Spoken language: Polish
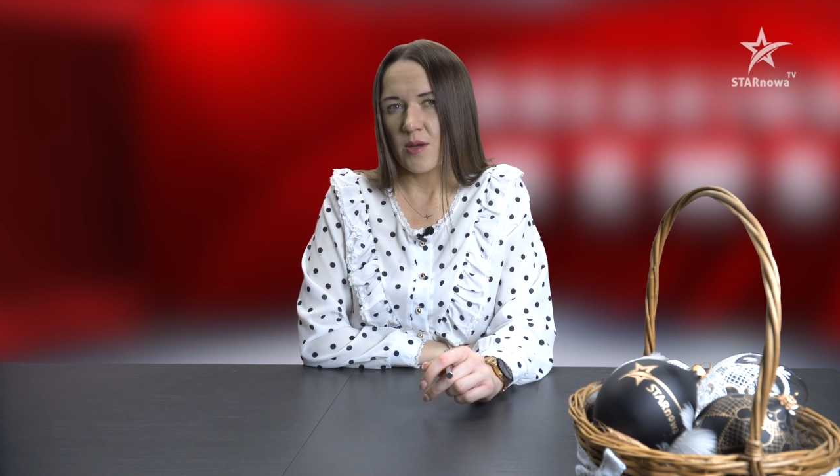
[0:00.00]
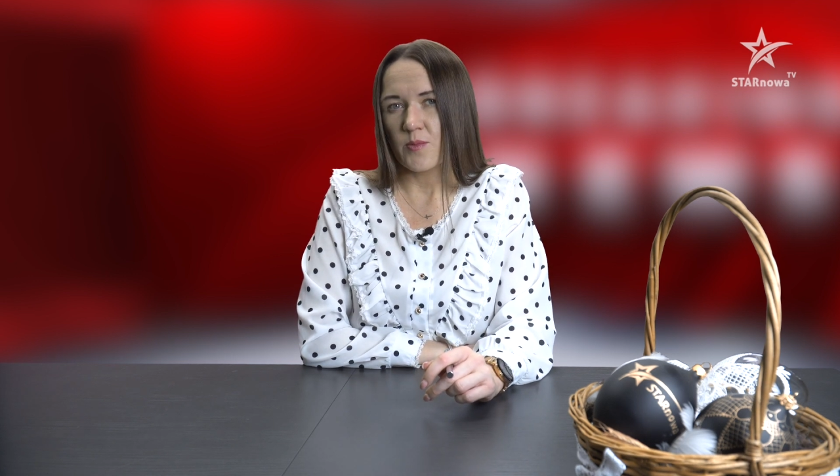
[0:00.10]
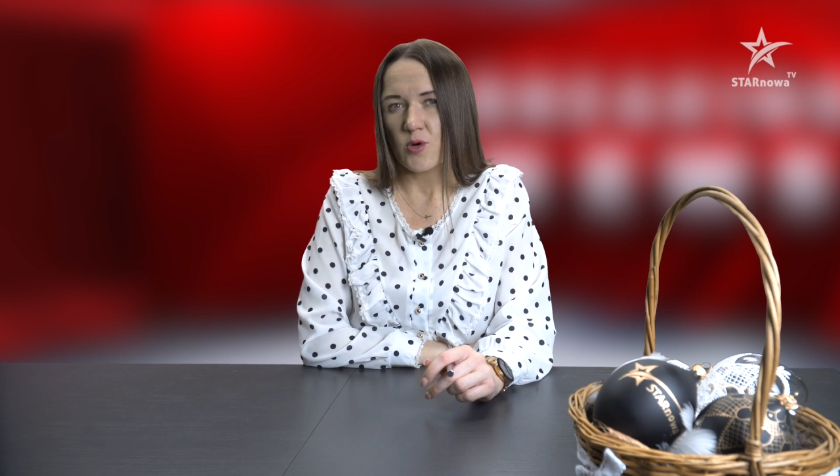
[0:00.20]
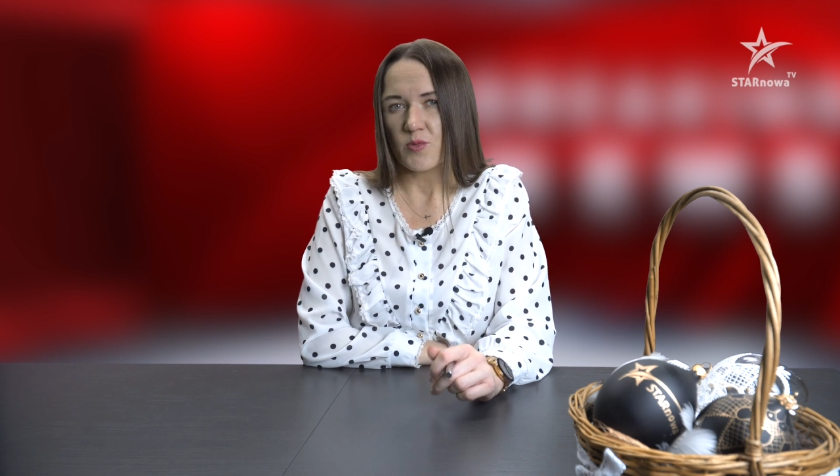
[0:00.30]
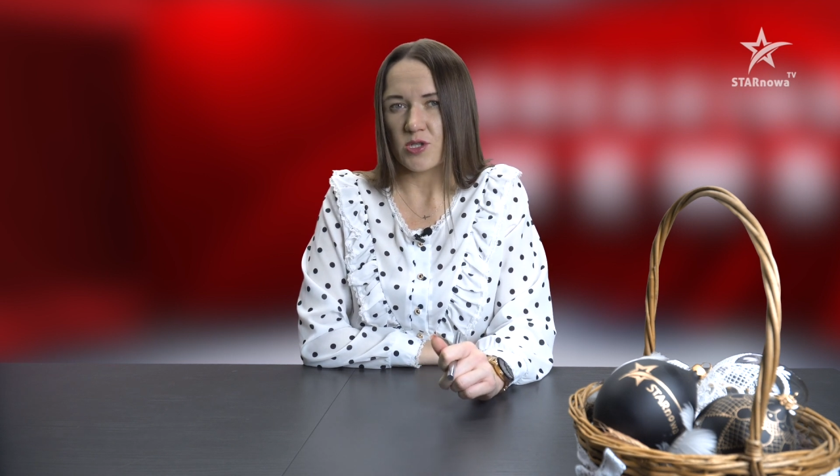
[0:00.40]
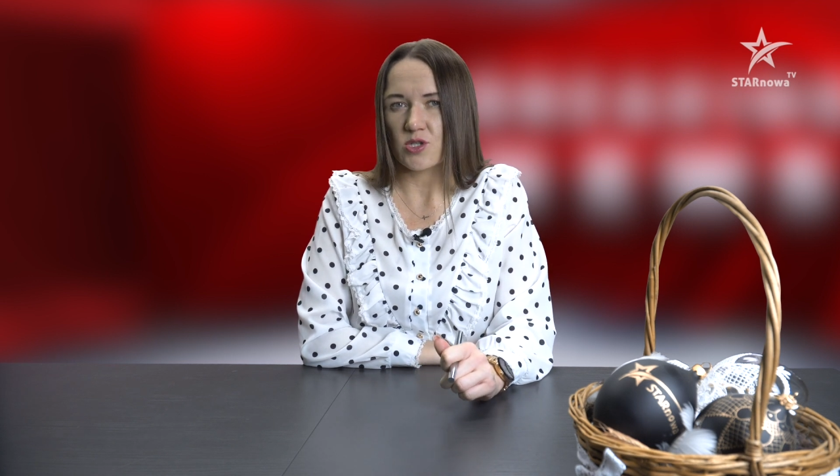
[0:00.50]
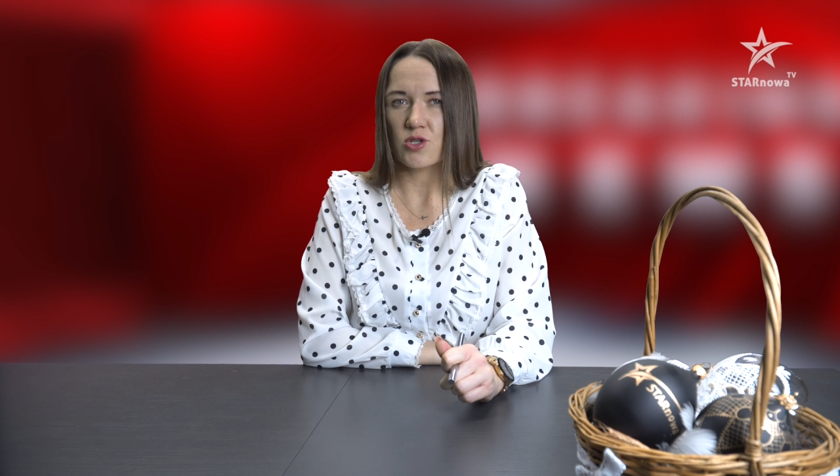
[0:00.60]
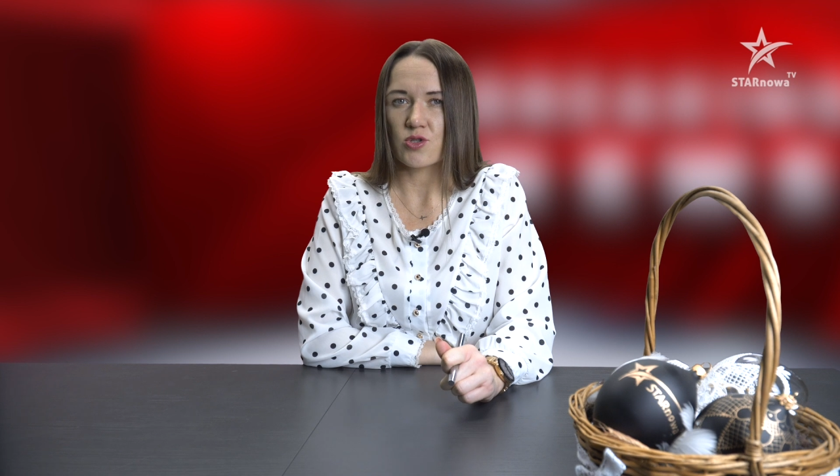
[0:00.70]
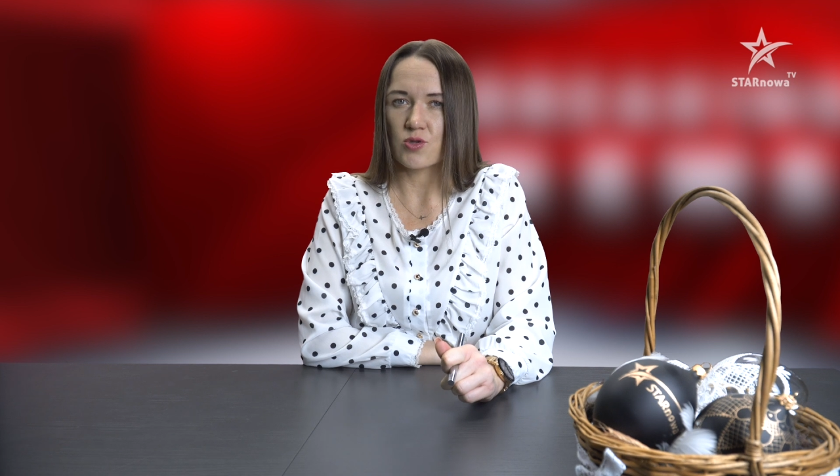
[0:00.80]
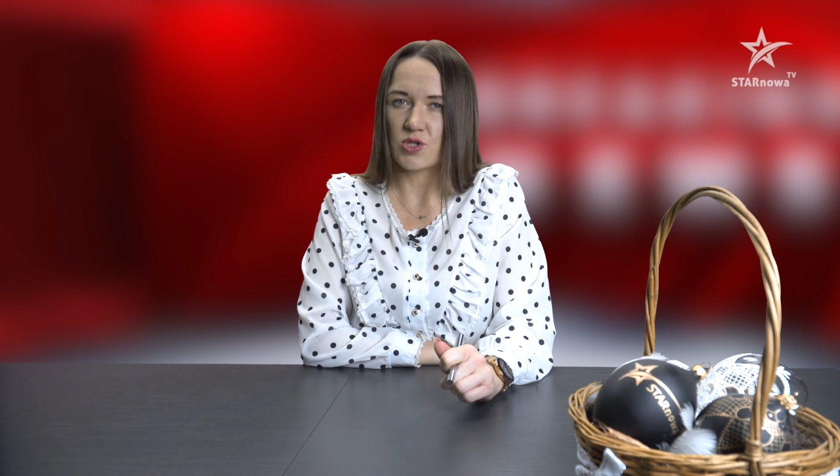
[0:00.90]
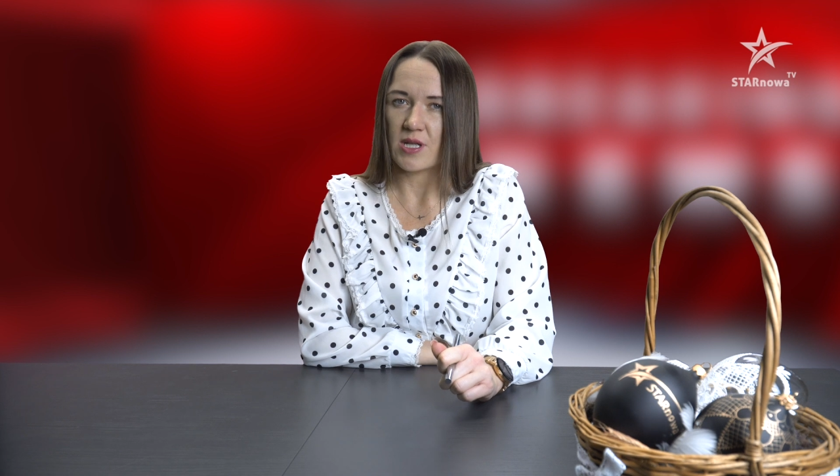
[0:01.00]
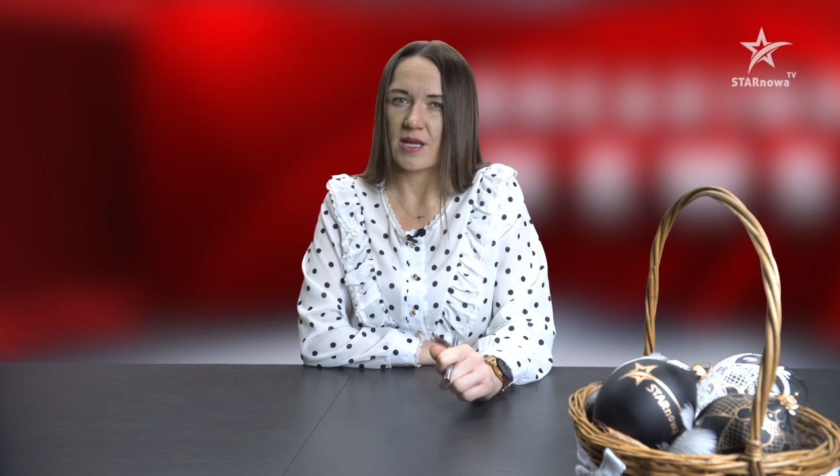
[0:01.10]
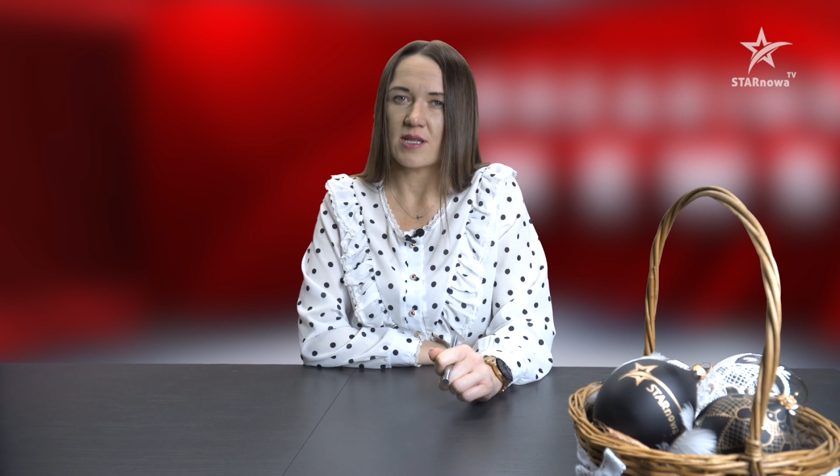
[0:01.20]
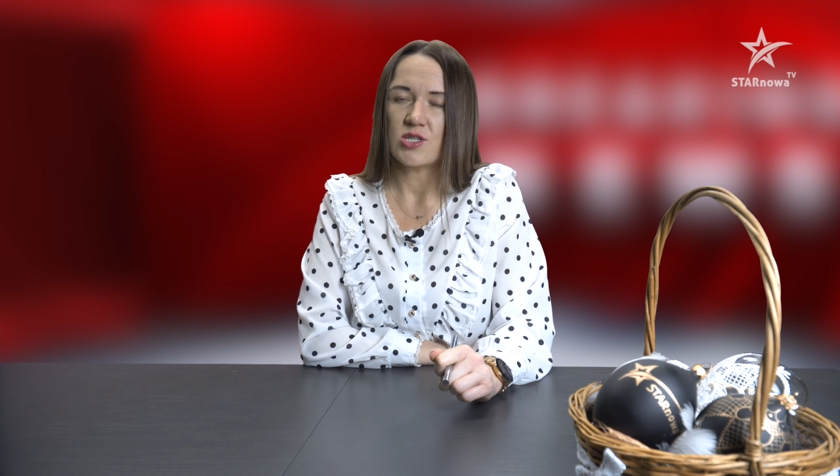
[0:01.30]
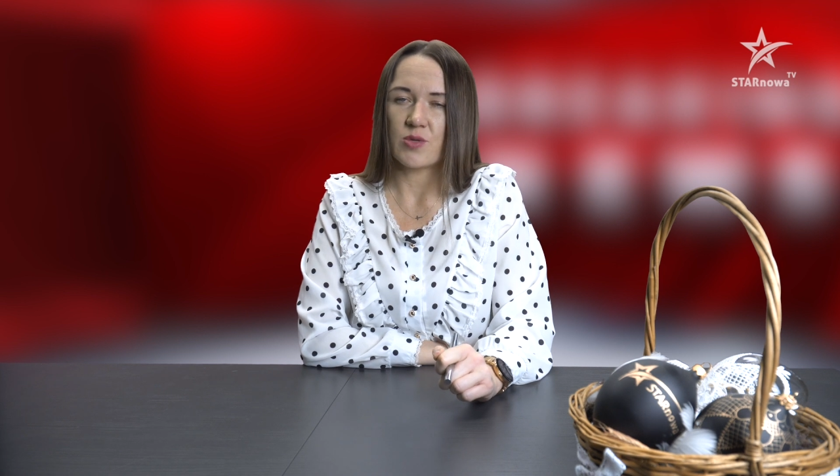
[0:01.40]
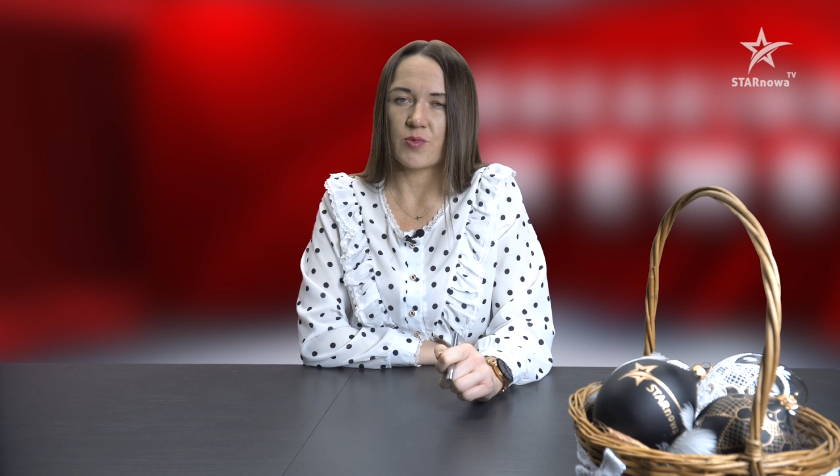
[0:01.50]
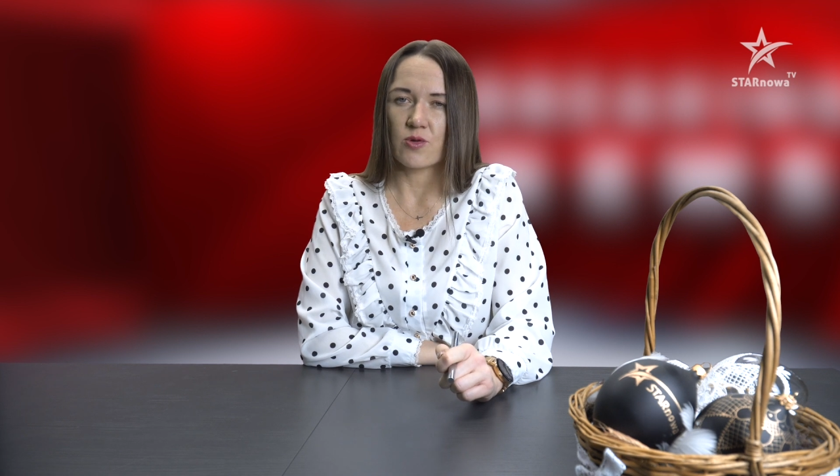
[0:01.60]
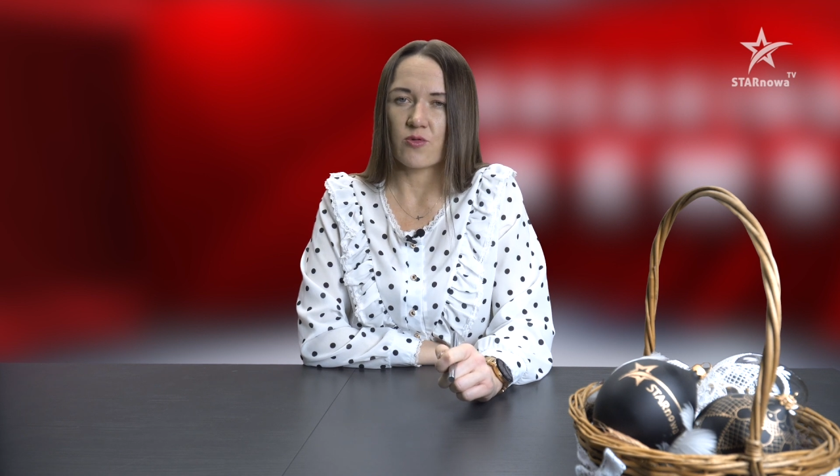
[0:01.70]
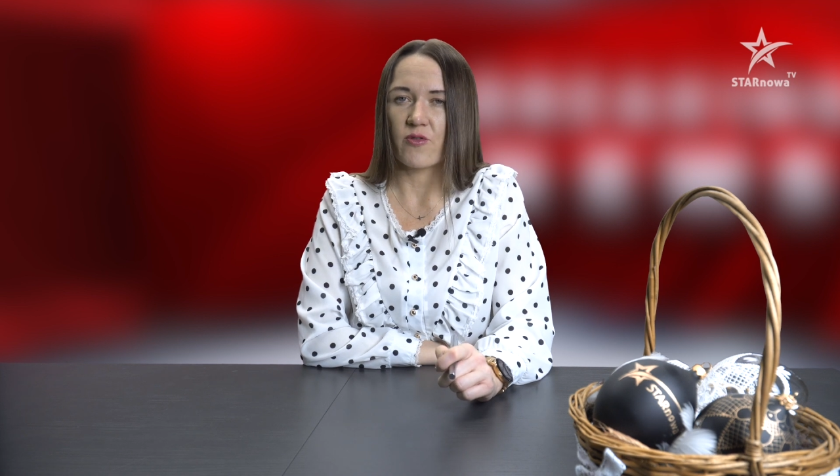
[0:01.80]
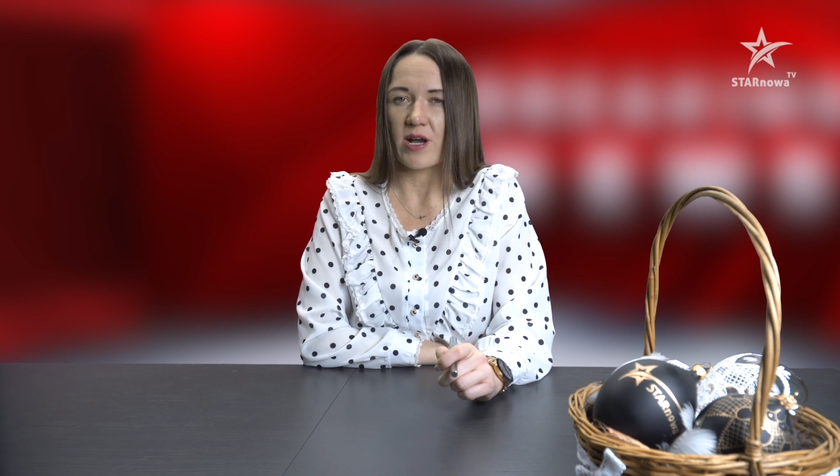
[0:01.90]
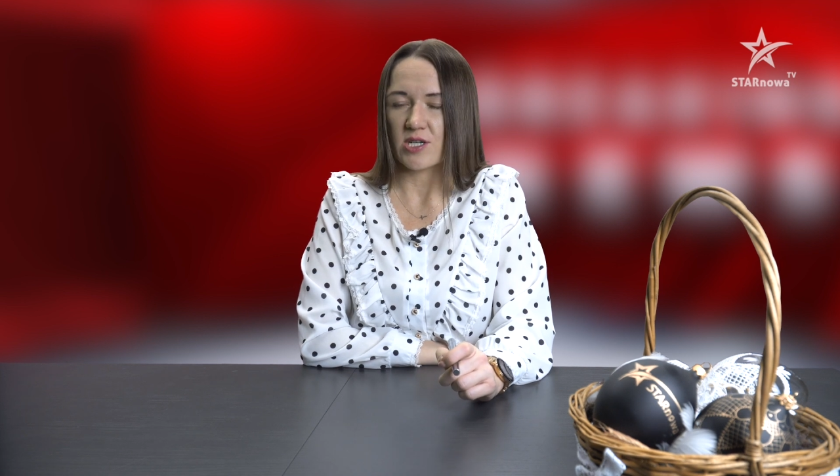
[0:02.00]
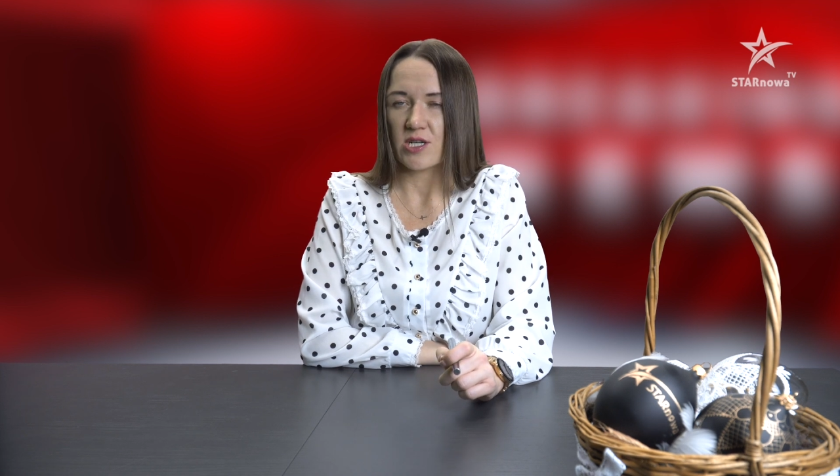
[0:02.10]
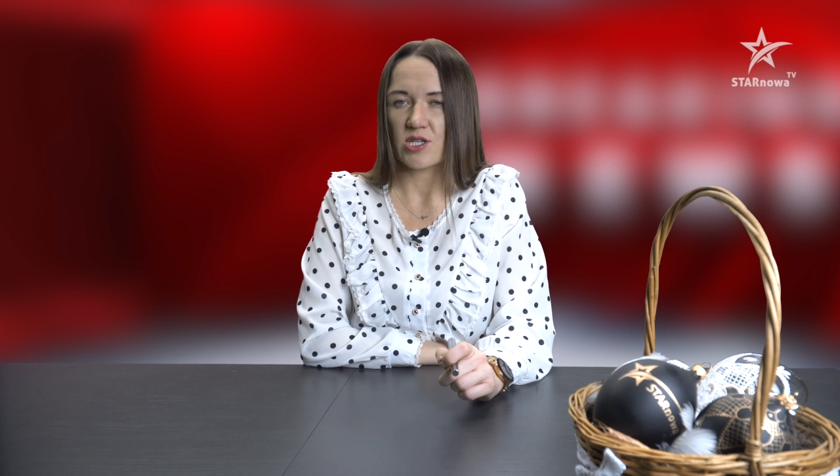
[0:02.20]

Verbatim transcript: Burmistrz Szczucina Jan Sipior uważa,